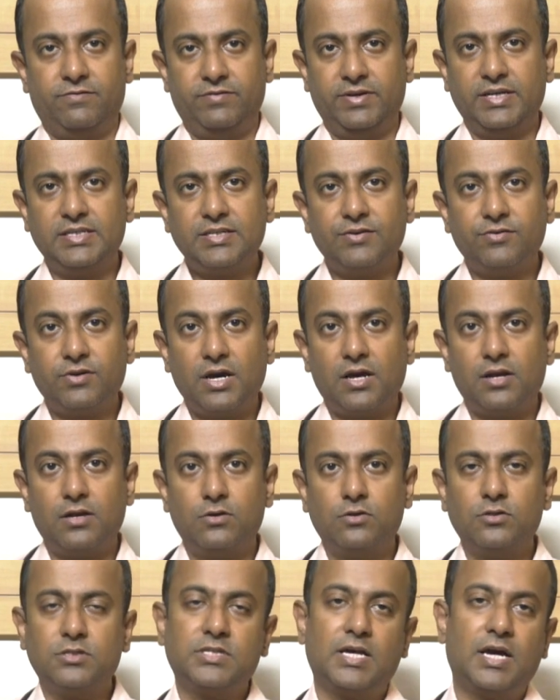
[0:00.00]
వేసవి
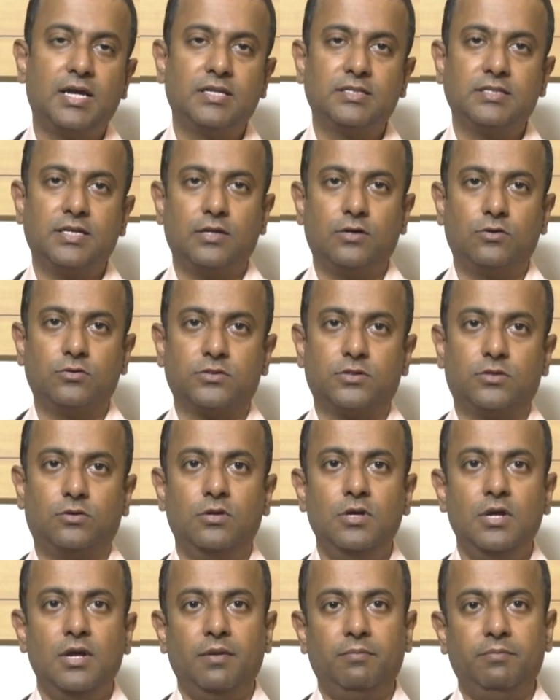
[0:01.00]
కాలంలో చాలా చాలా అవసరం
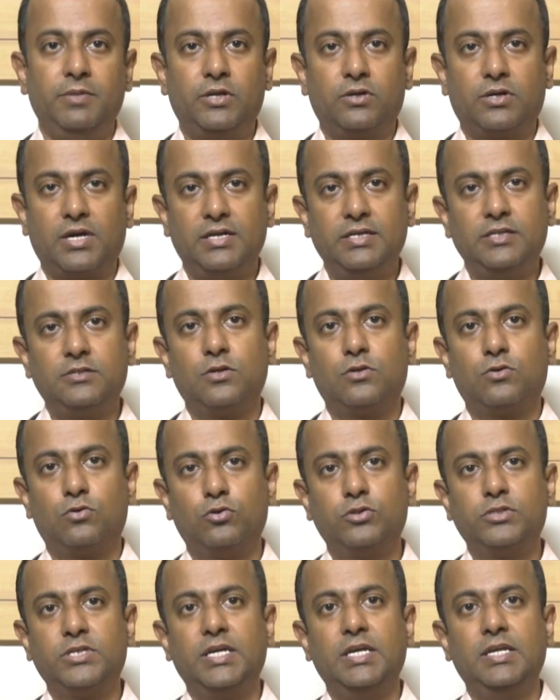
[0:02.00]
మీరు కనీసం
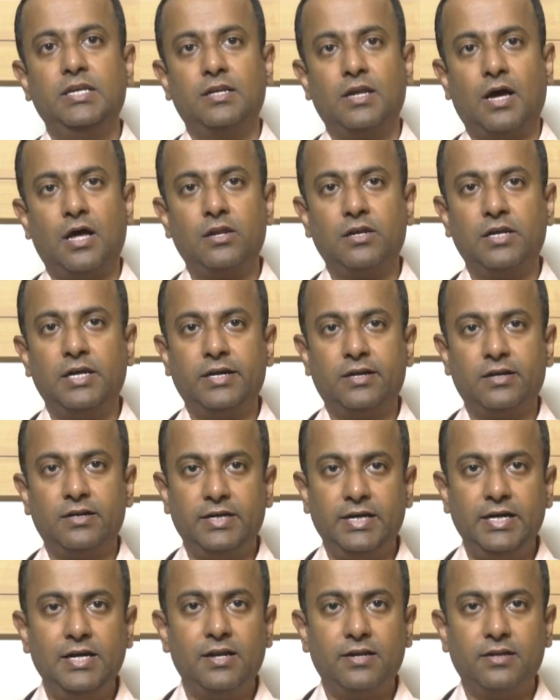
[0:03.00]
రోజుకి నాలుగు లీటర్
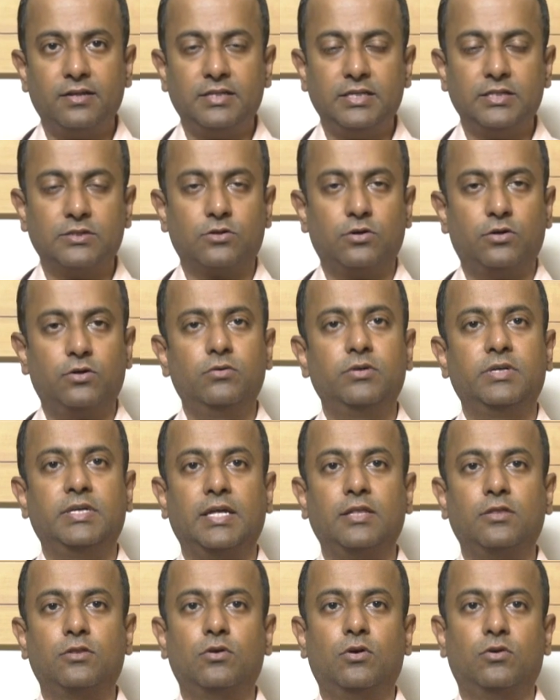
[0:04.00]
నీళ్ళన్న తీసుకోవడం
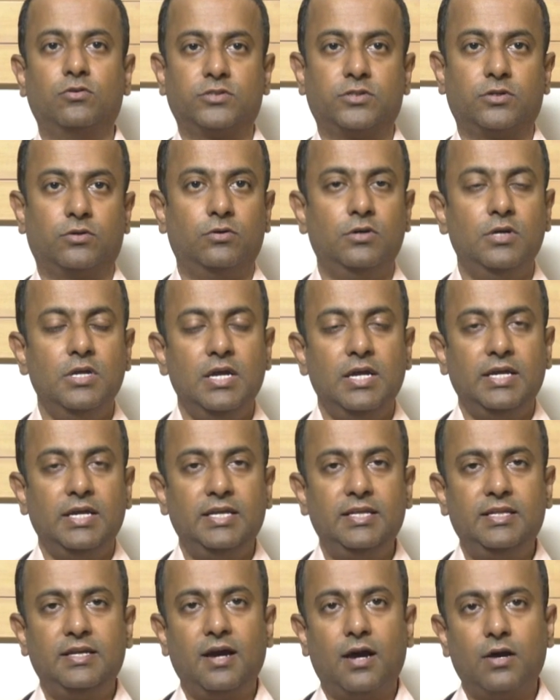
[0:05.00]
ఎంతో అవసరం
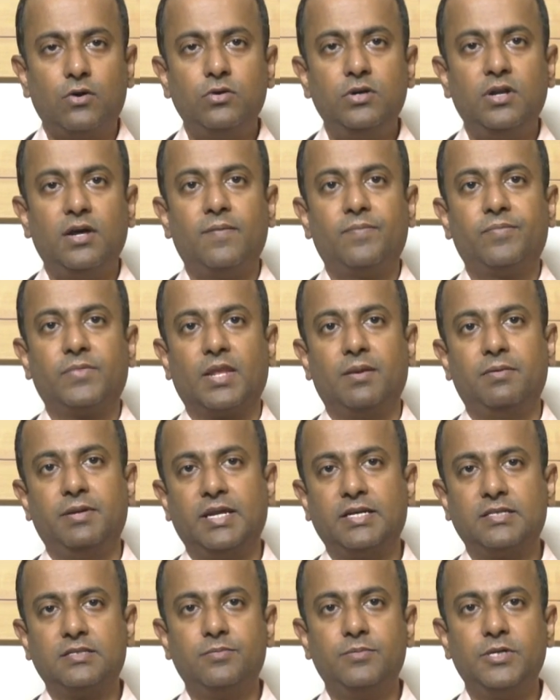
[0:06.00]
ఇది కాకుండా
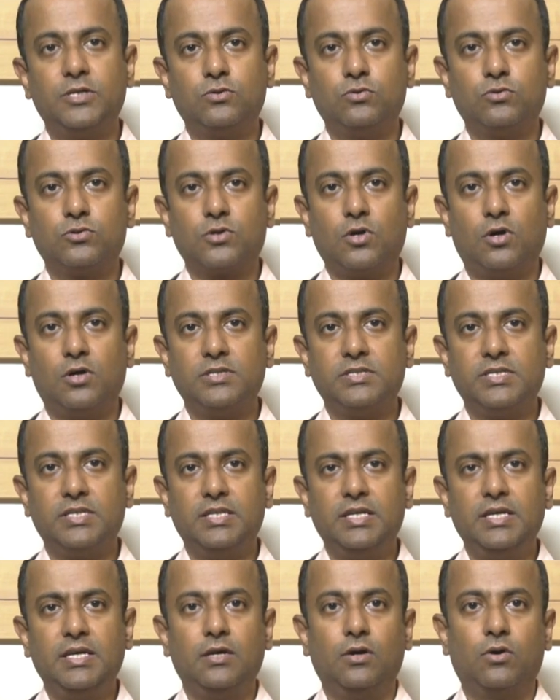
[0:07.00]
నెక్స్ట్ మీరు
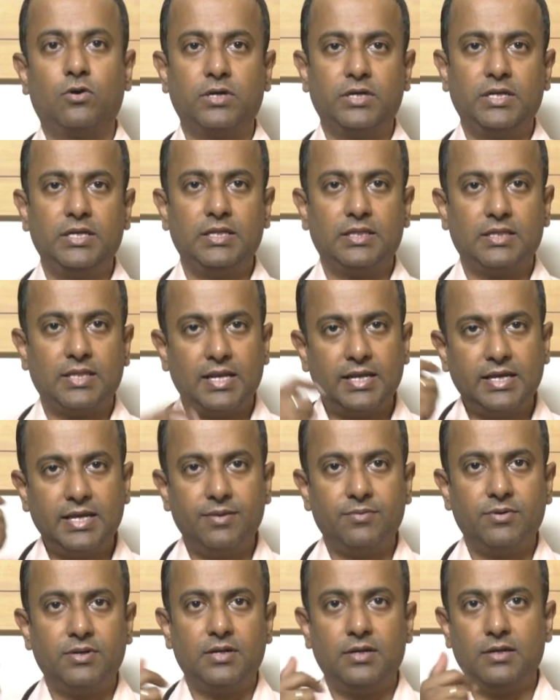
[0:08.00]
చూసుకోవాల్సింది ఒకటి తలకి
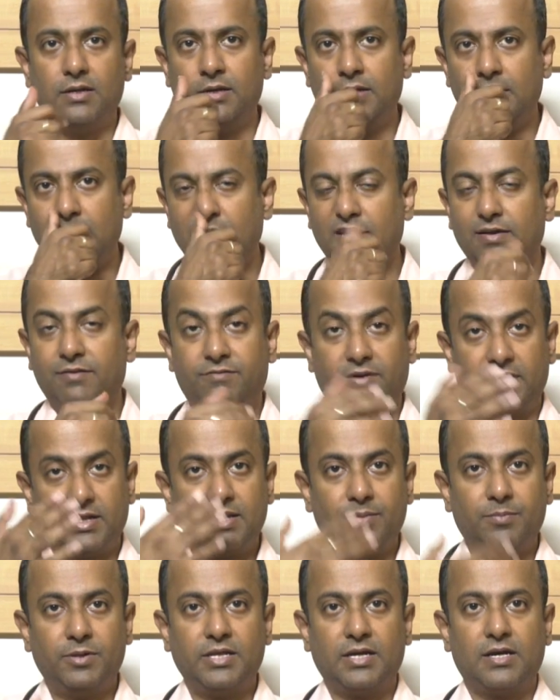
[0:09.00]
ఏమన్నా
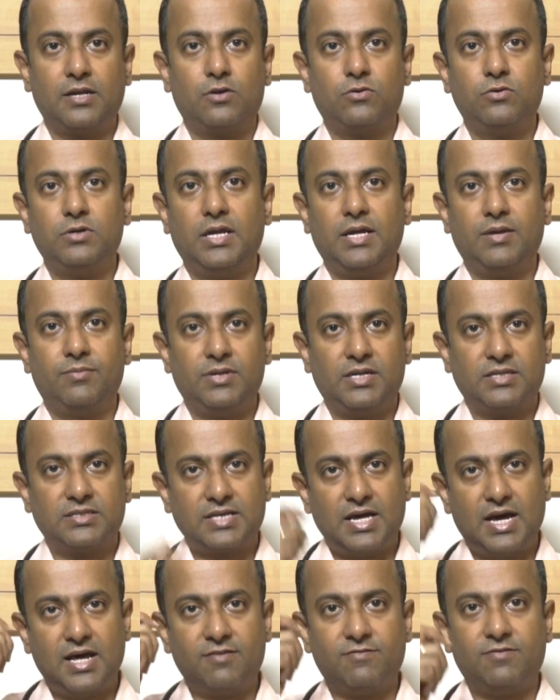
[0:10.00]
వడదెబ్బ తగలకుండా ఏమన్నా
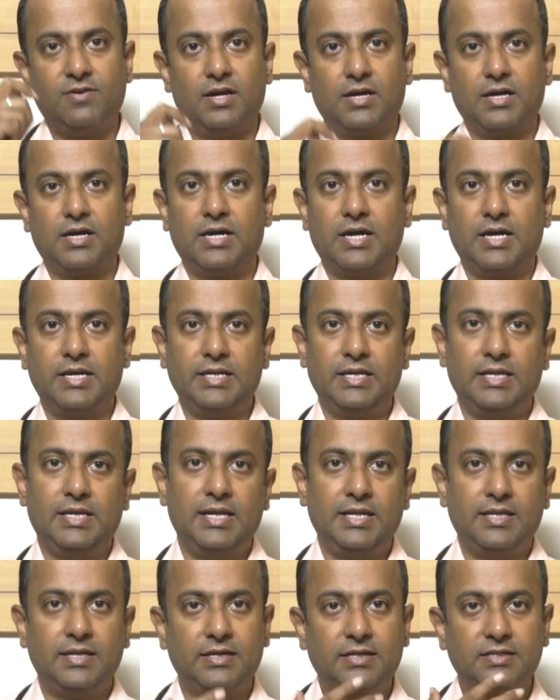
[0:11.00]
స్కార్ఫ్ లాగా కానీ
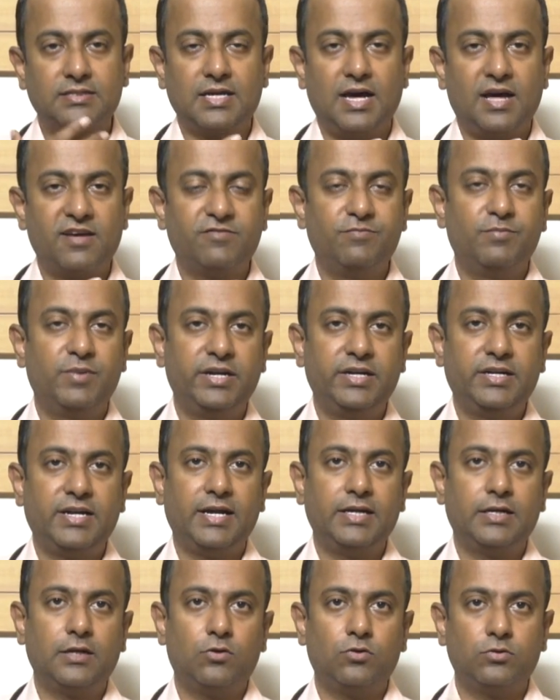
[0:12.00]
లేదంటే స్కార్ఫ్ మరీ
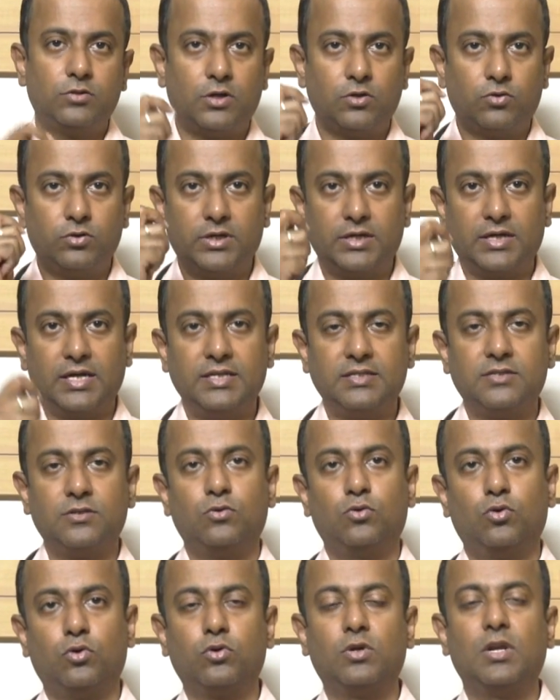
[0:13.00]
టైట్గా ఉందనుకుంటే కనీసం
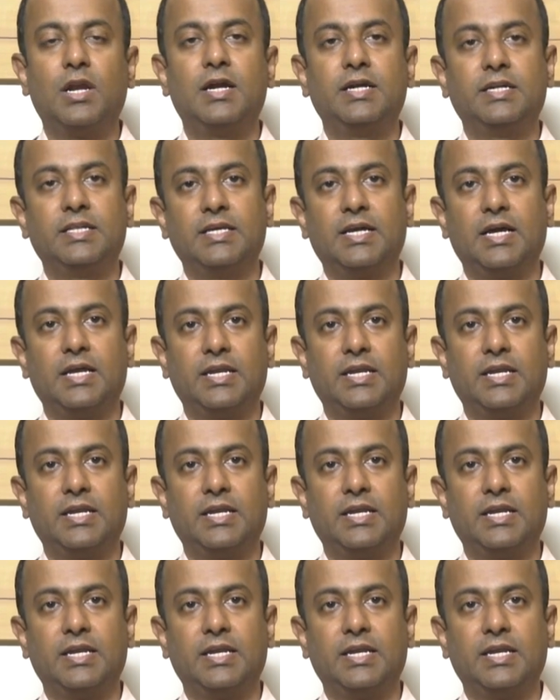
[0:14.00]
గొడుగు లాంటిది